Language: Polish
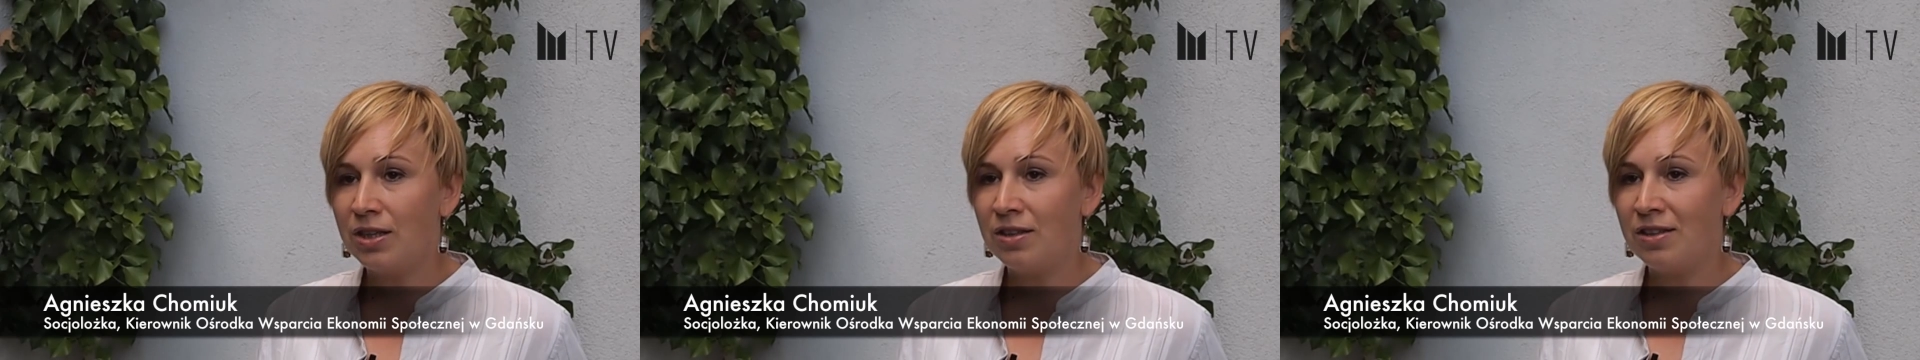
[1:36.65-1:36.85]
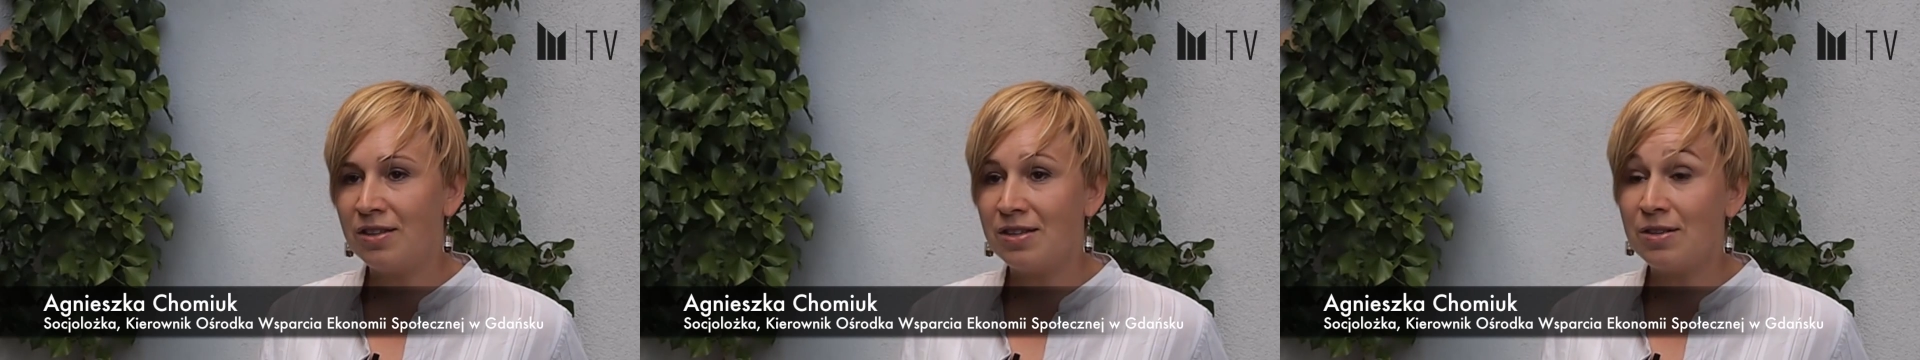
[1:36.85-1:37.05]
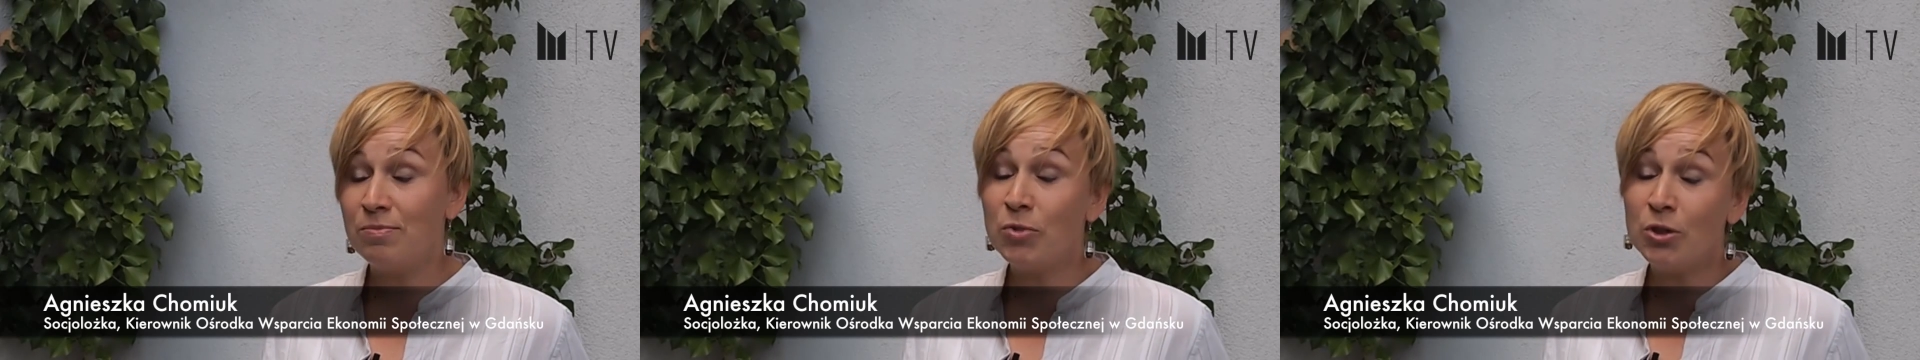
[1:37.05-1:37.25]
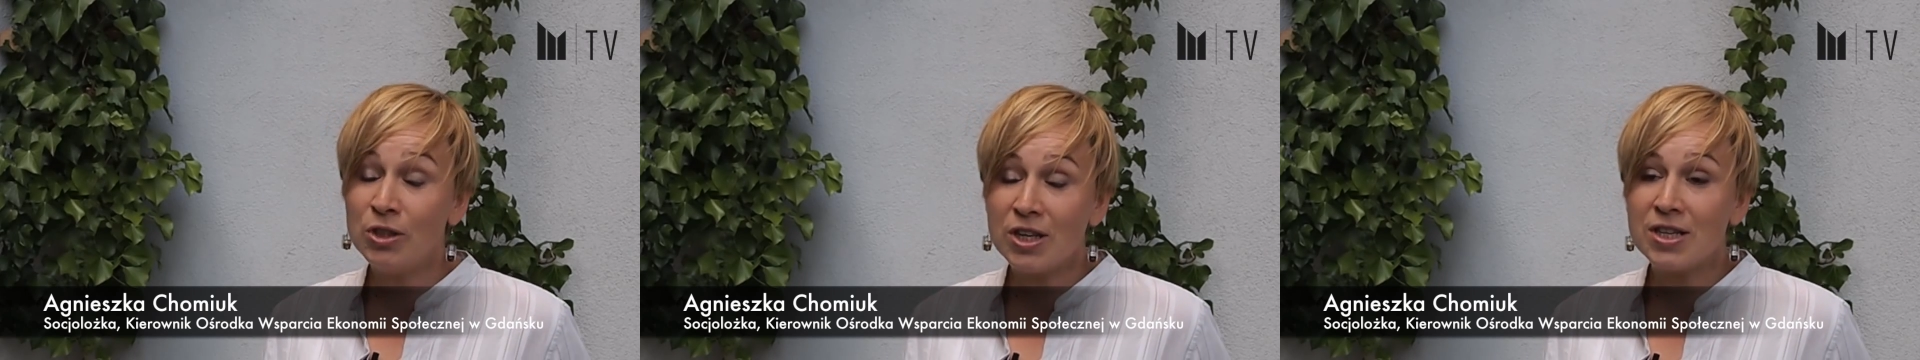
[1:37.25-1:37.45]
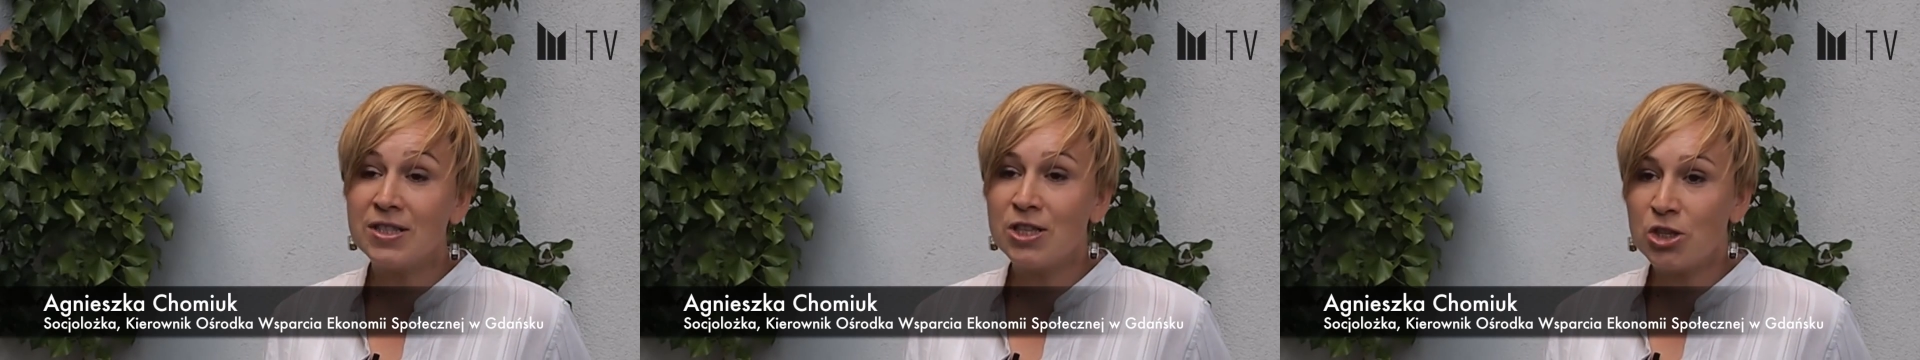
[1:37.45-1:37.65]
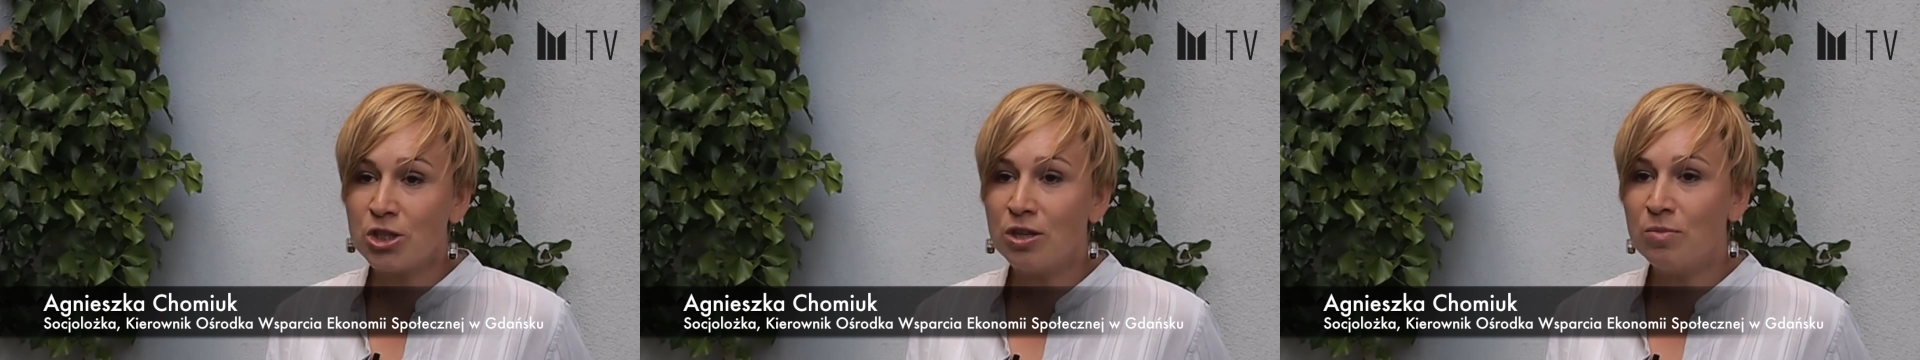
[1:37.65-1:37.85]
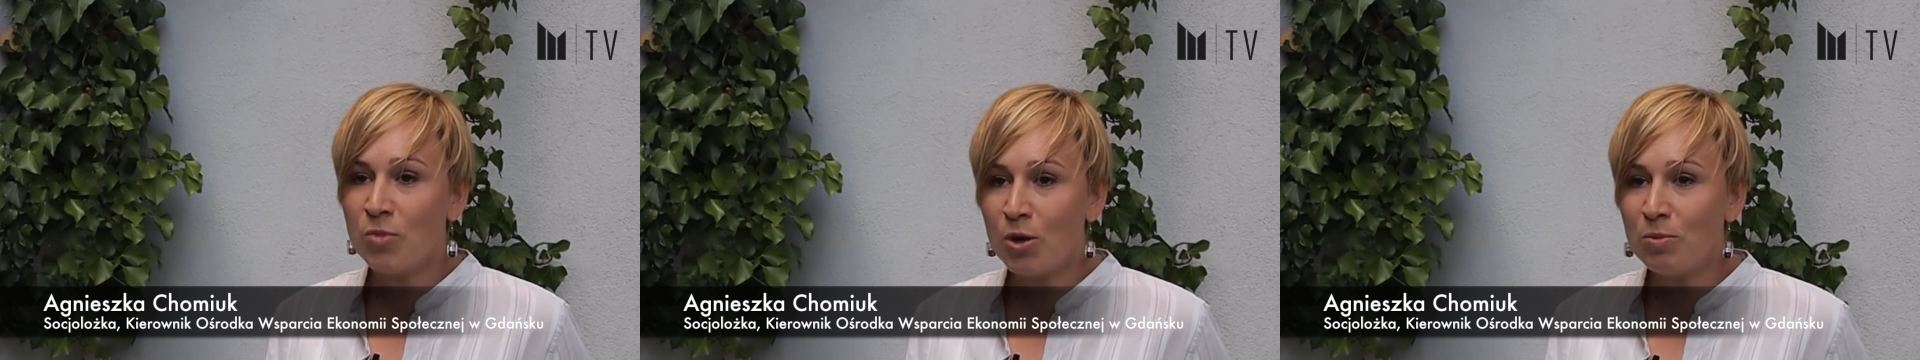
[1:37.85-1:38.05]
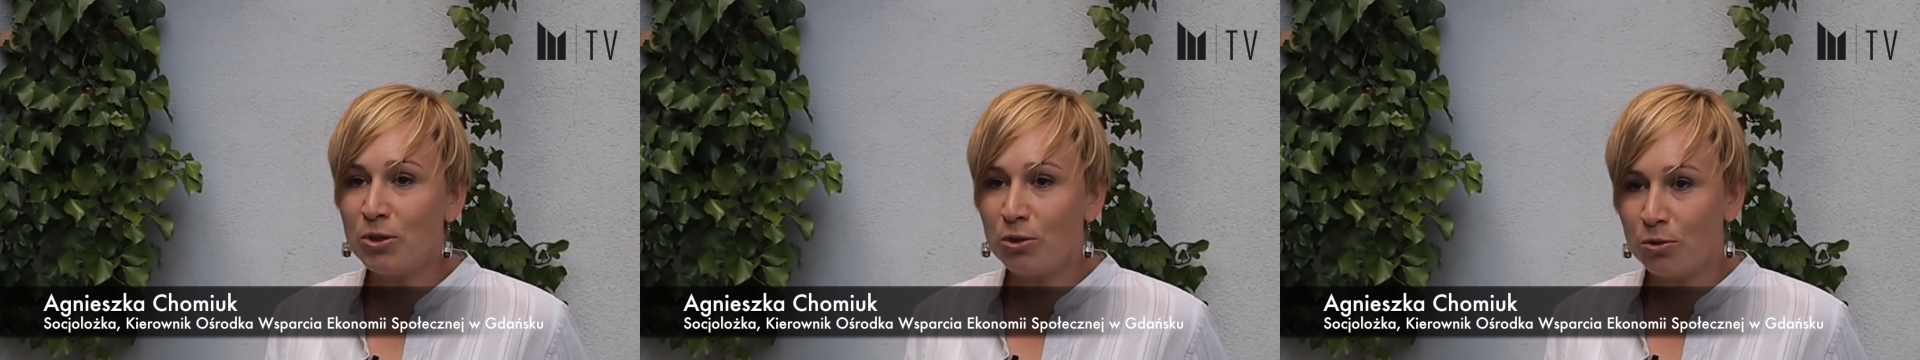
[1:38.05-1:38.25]
E, no i teraz też ten
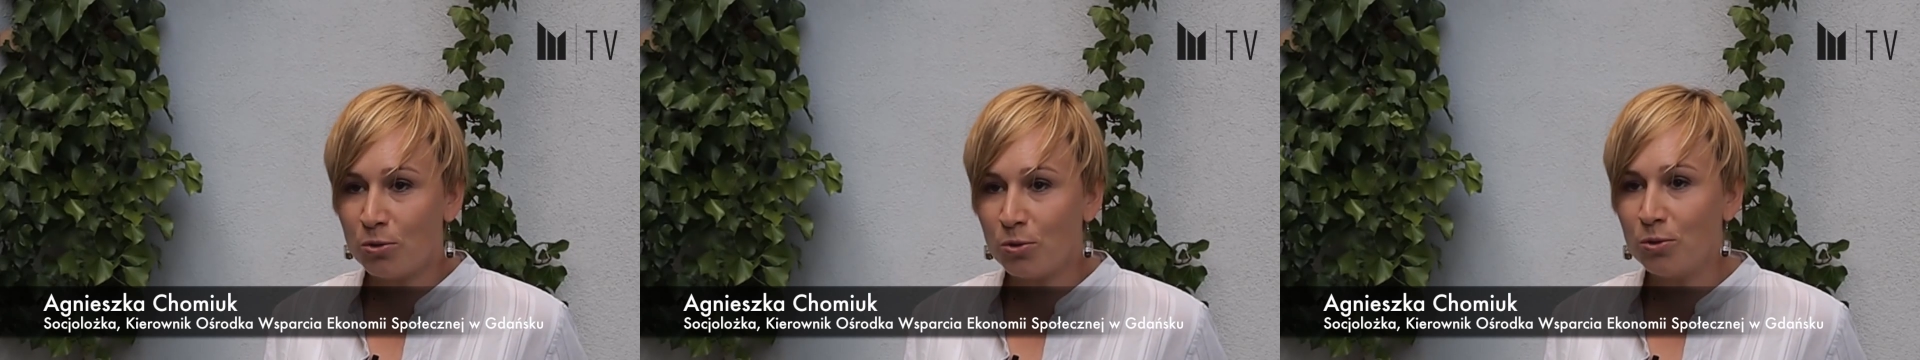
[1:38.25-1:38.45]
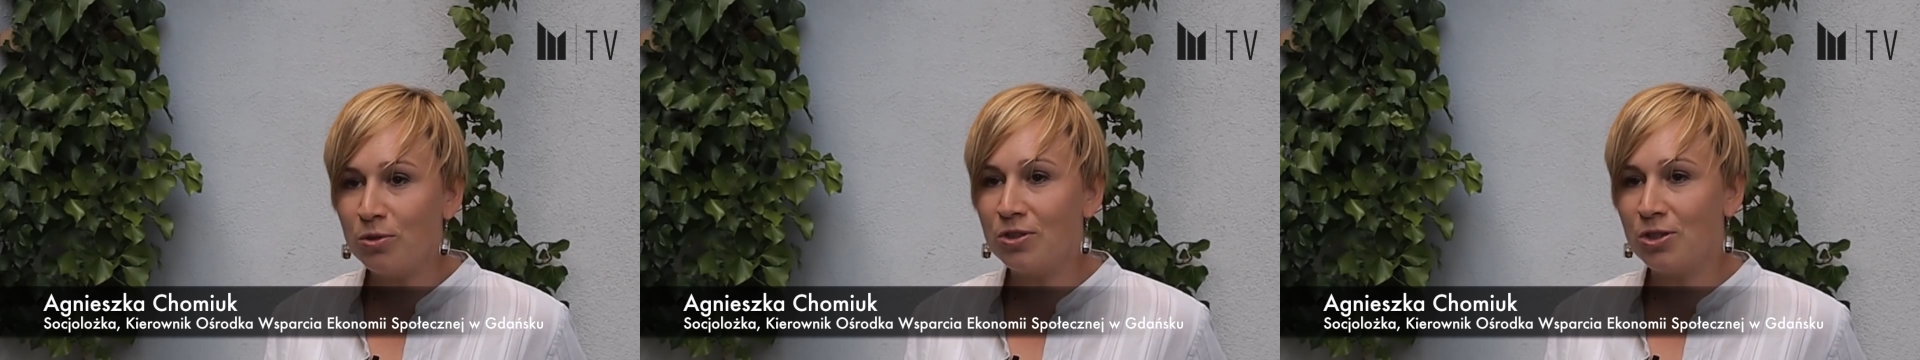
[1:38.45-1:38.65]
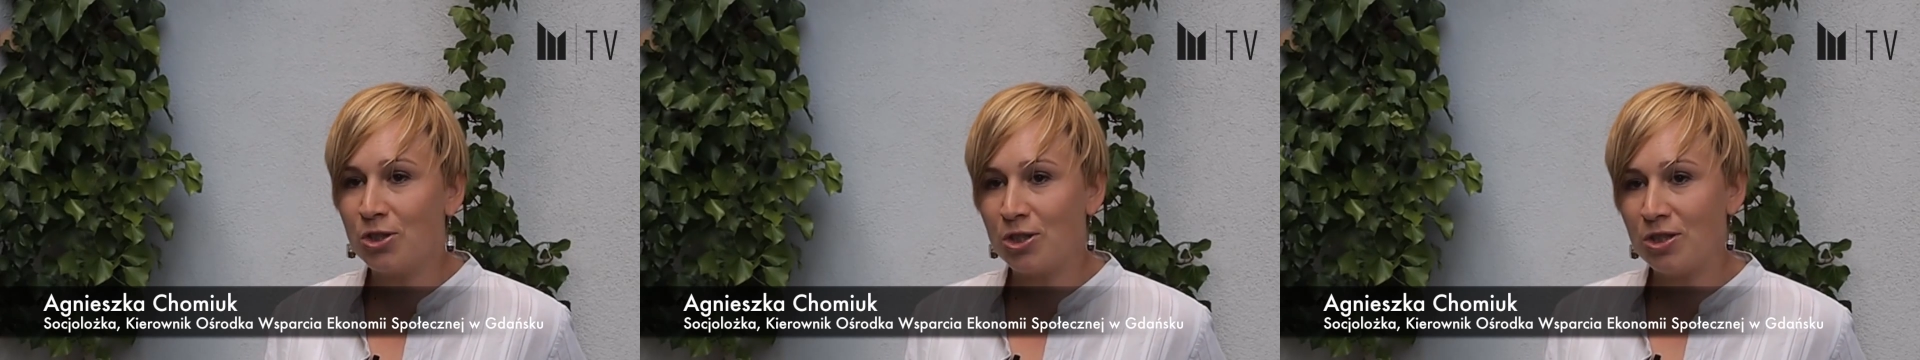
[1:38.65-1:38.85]
moment trudny,